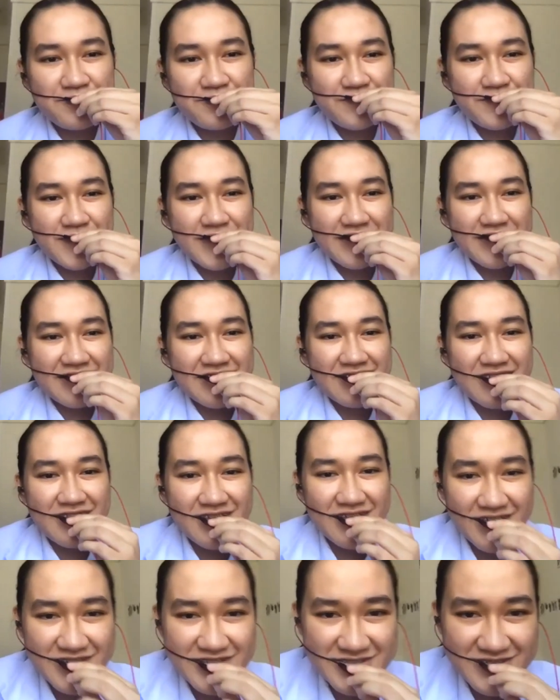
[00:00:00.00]

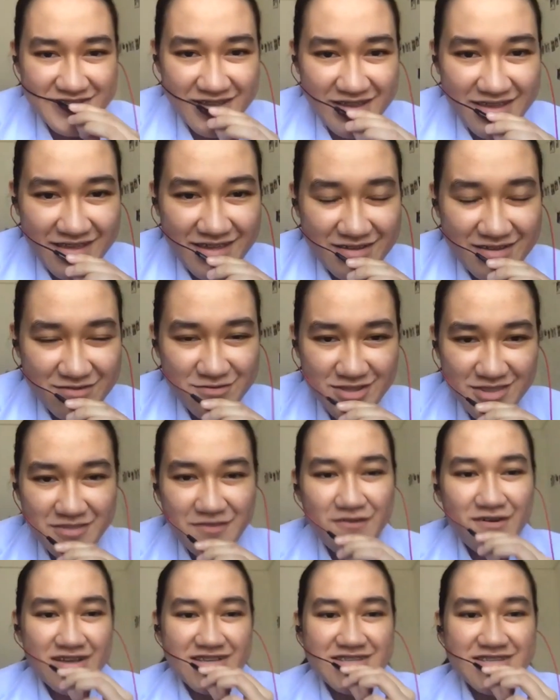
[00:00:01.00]
Perkenalkan, saya Ruth,
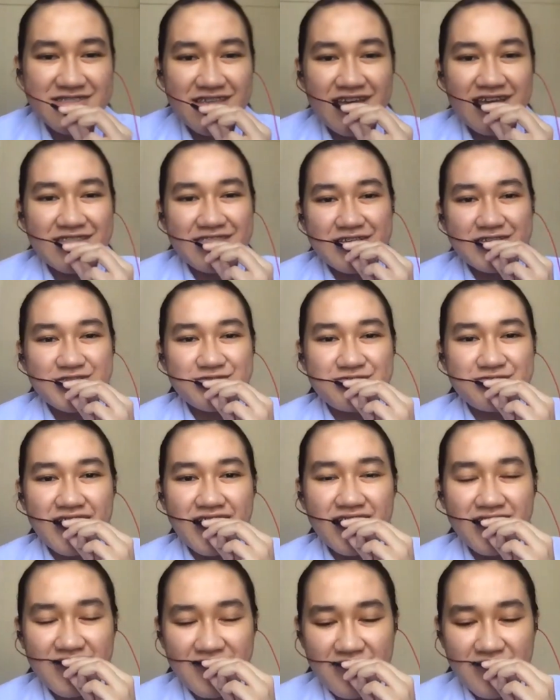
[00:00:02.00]
koas THT
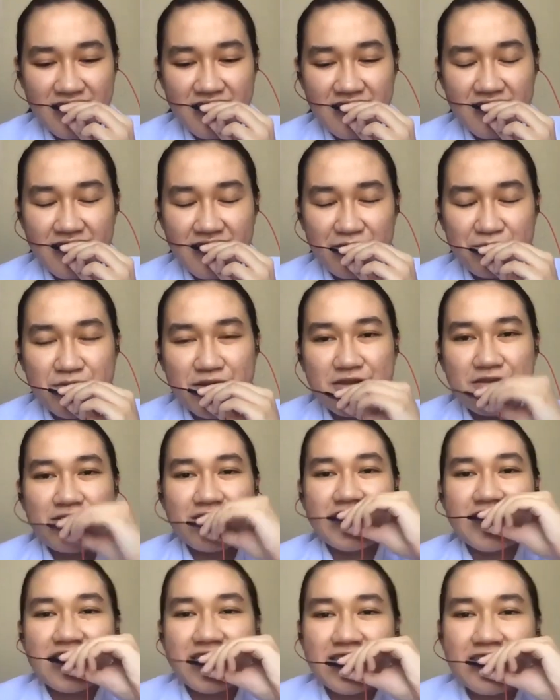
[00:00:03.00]
juga yang
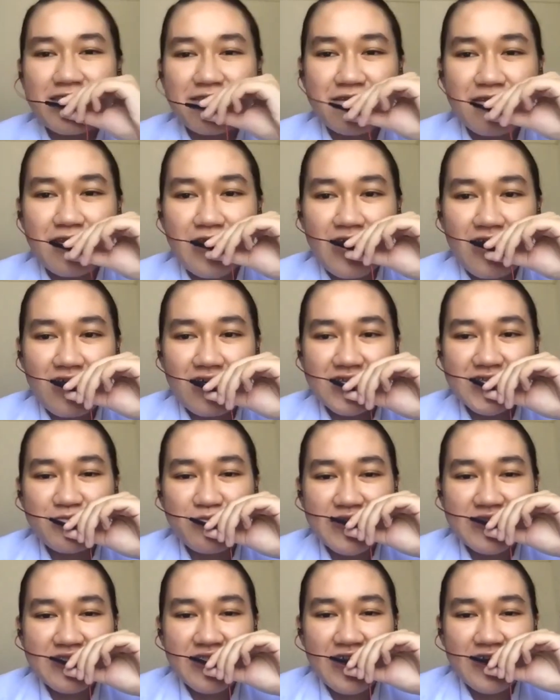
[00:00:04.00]
periode ini. Eh,
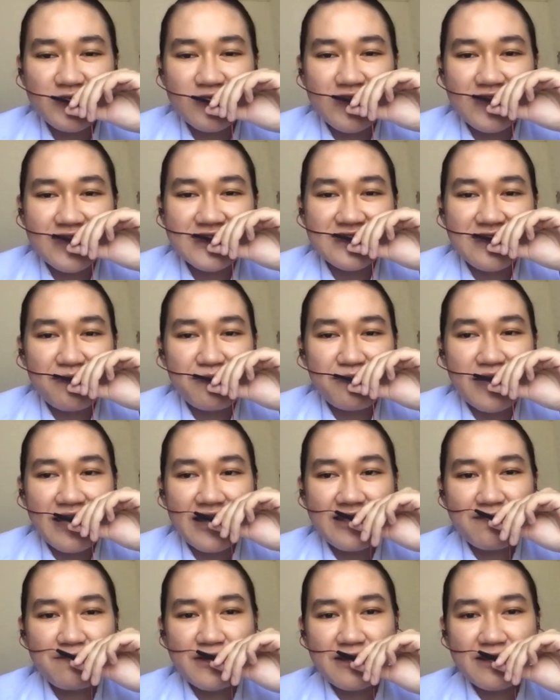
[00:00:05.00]
seperti yang sudah disampaikan
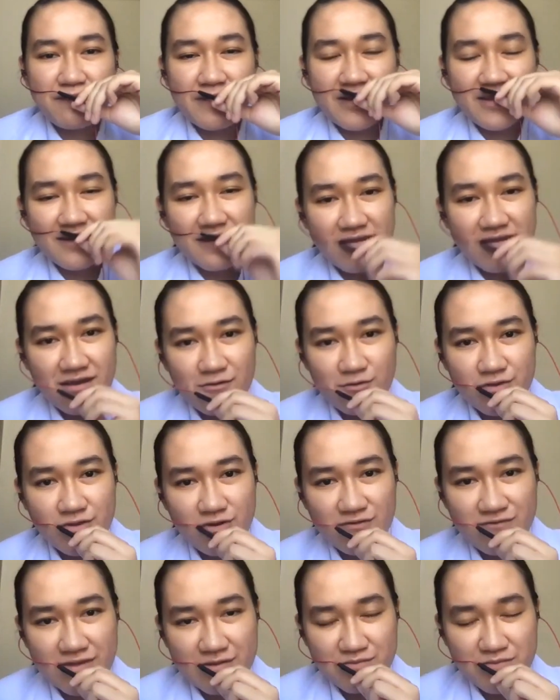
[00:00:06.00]
teman-teman,
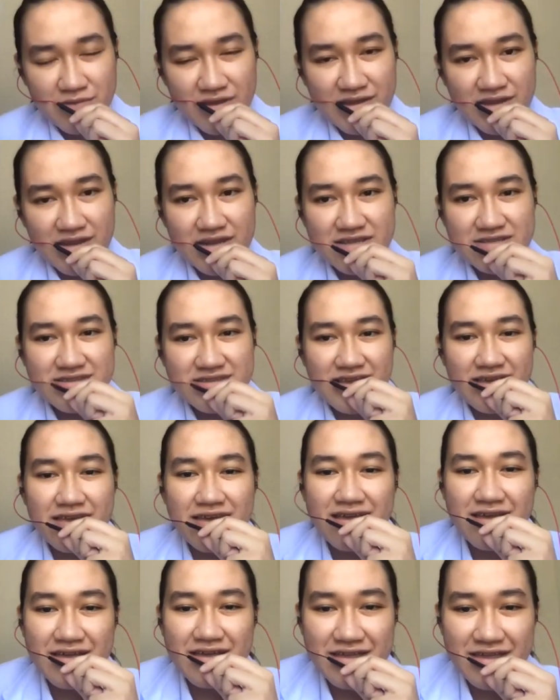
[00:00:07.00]
untuk feedback dari
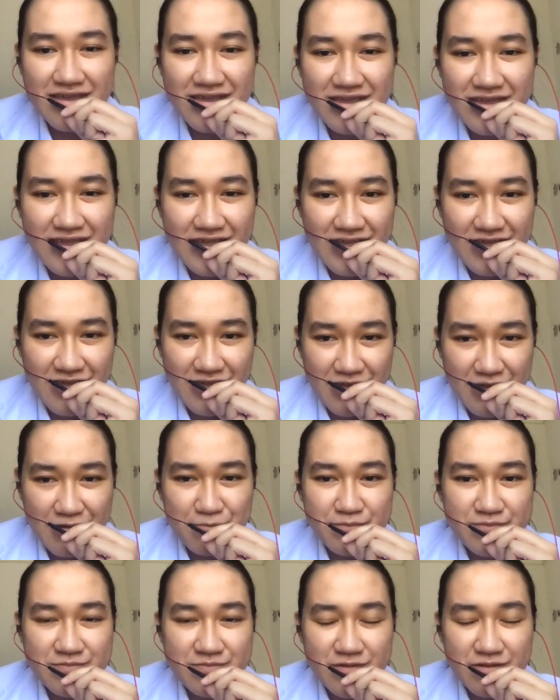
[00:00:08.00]
saya eh,
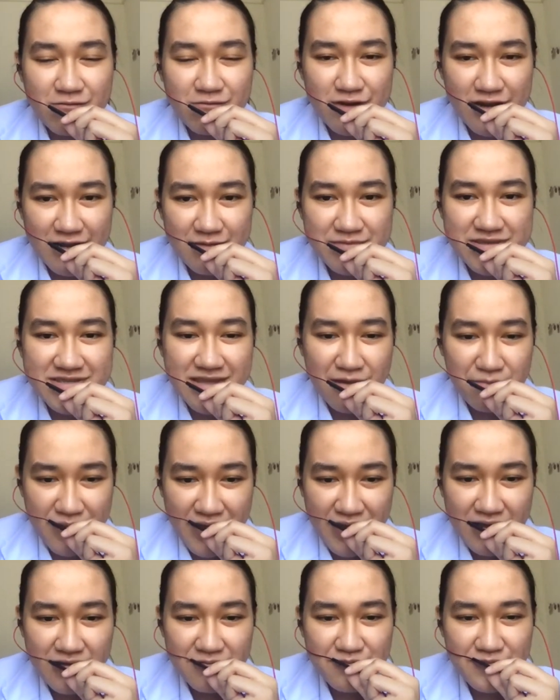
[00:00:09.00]
kurang lebih
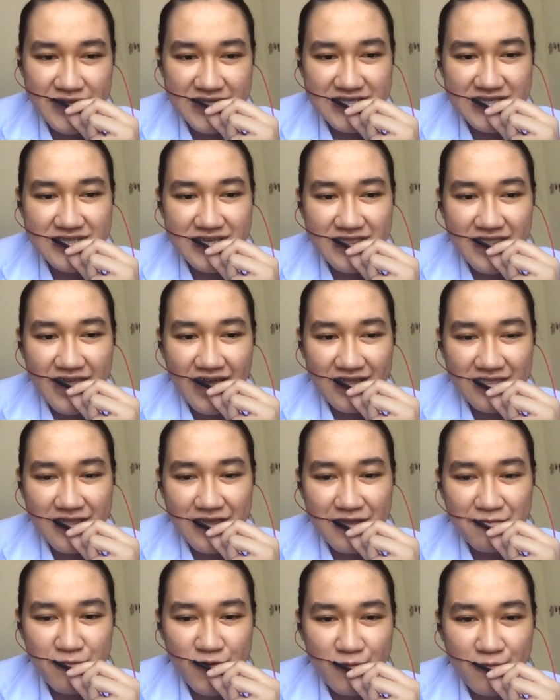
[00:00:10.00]
sama. PJJ
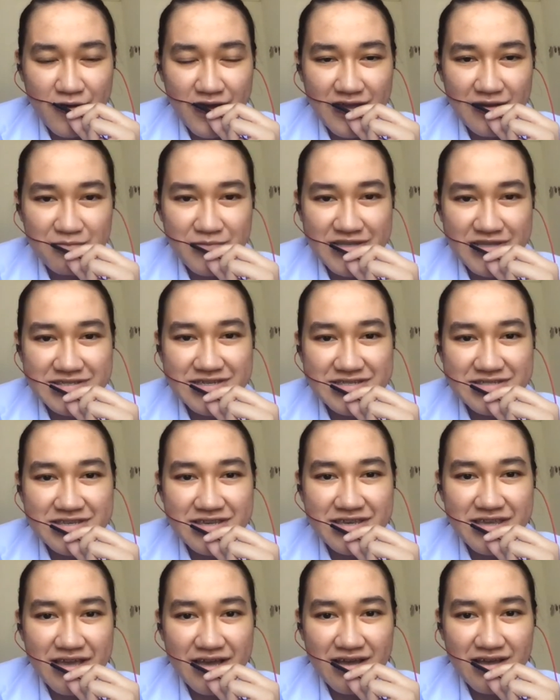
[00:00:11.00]
THT merupakan PJJ
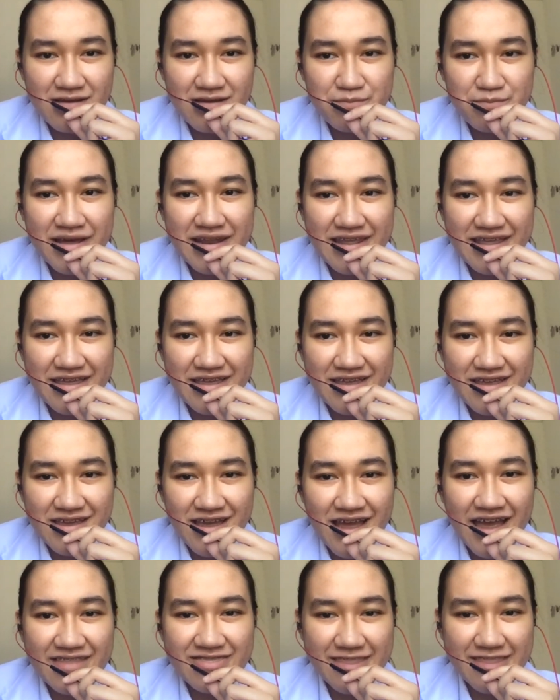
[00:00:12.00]
yang paling
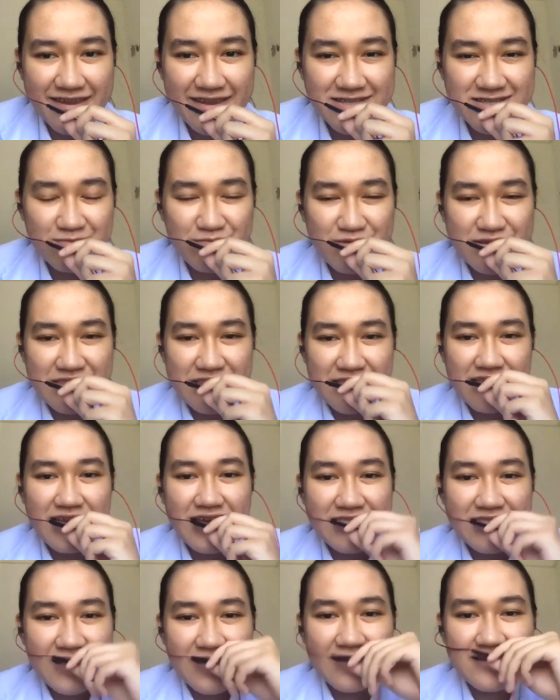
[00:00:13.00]
high-tech seperti
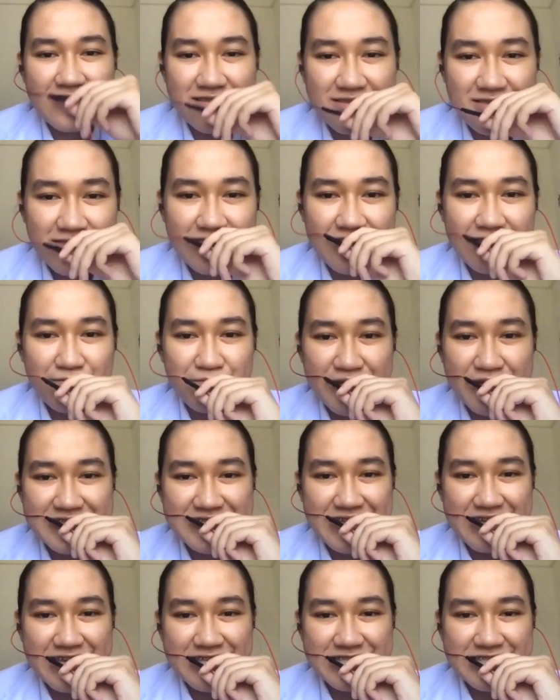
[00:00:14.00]
kata teman
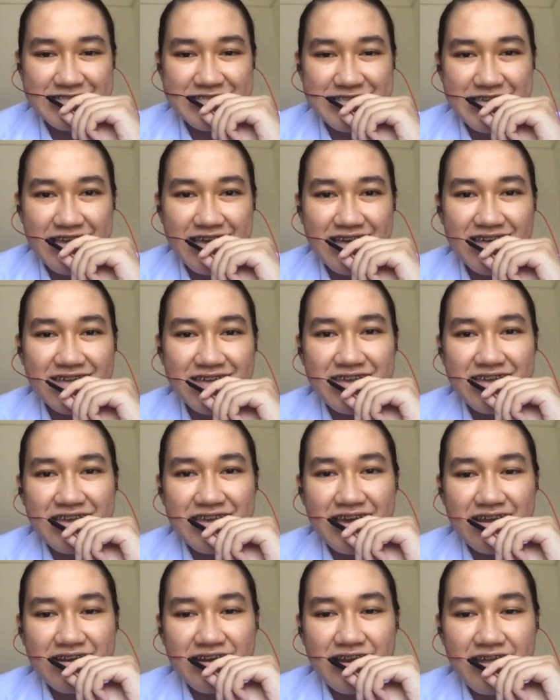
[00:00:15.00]
saya Jessica,
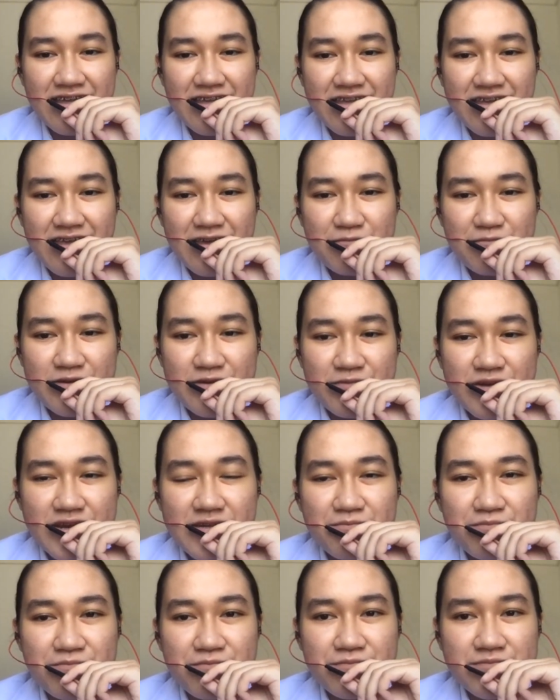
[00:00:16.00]
karena
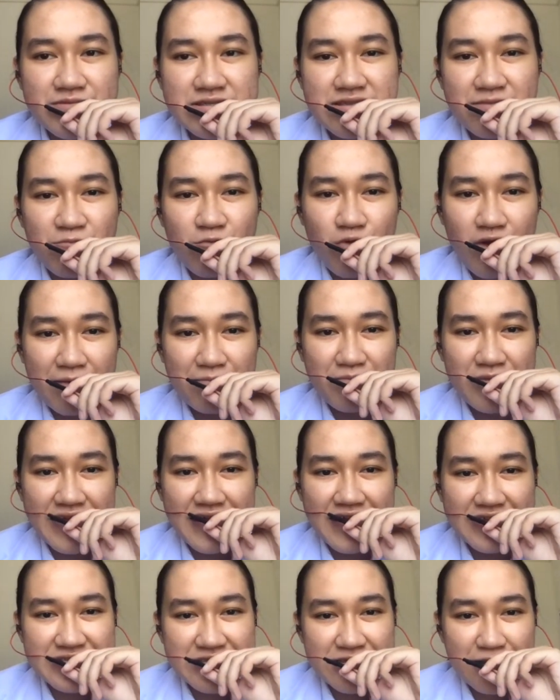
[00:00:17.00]
benar-benar semua
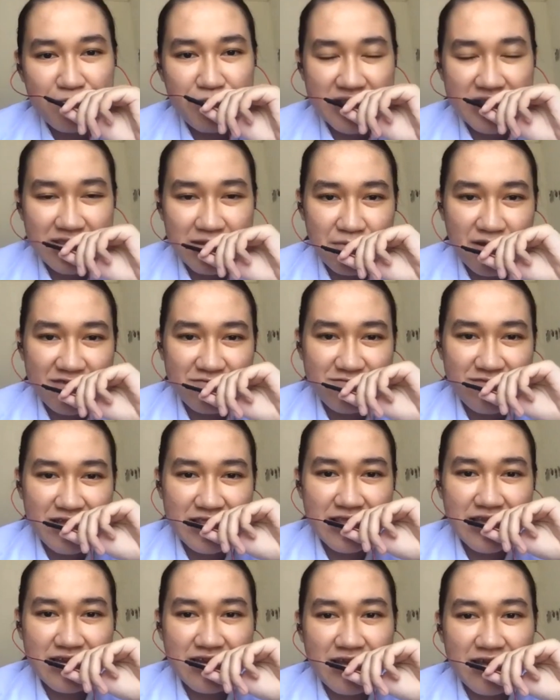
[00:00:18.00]
aplikasi dapat
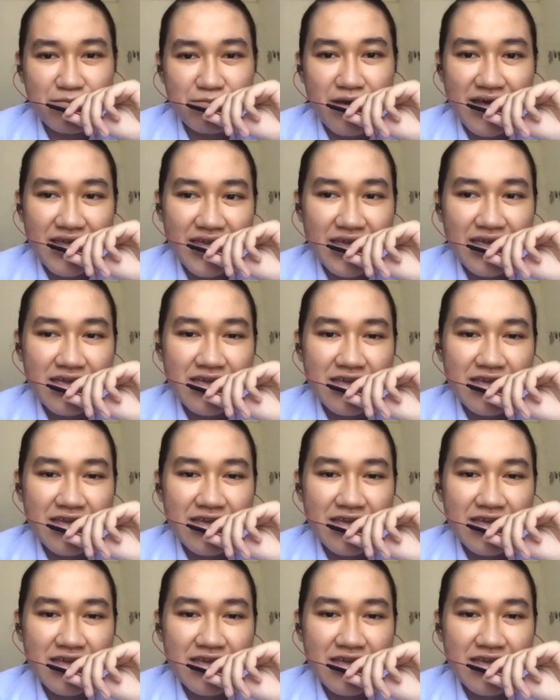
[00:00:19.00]
dimanfaatkan dengan baik.